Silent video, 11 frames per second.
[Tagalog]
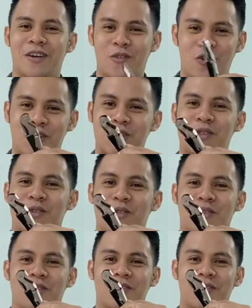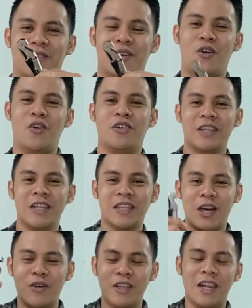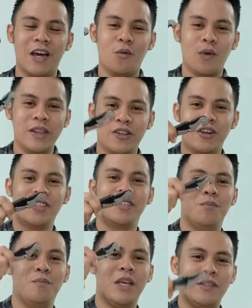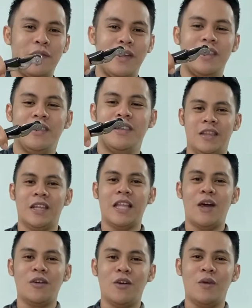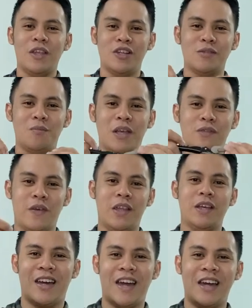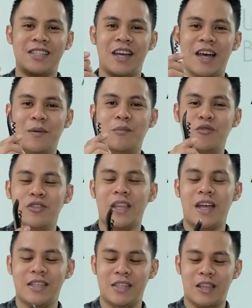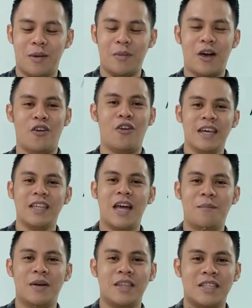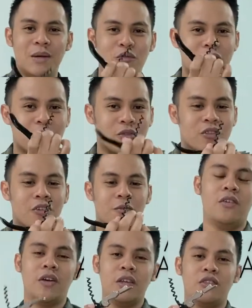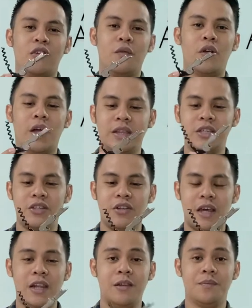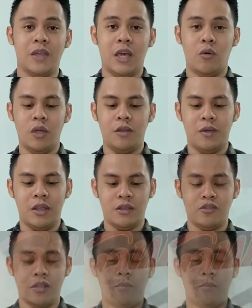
Corkscrew. Ang tinatawag nilang waiter's best friend. Tinatawag na waiter's best friend kahit saan ka mapunta sa trabaho, hindi eh, dapat nasa bulsa mo to. Okay to for additional equipment mo sa